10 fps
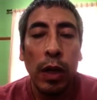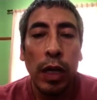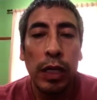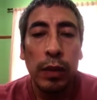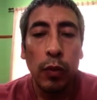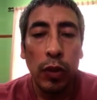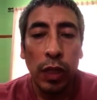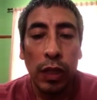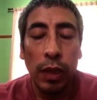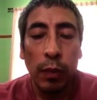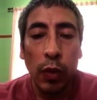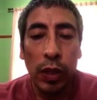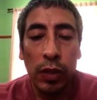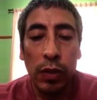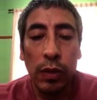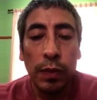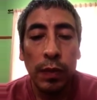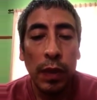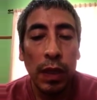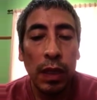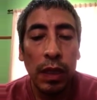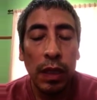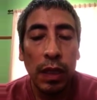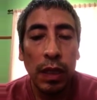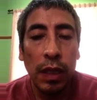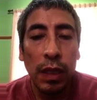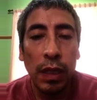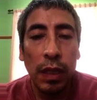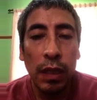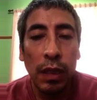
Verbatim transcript: Es importante por eso eh,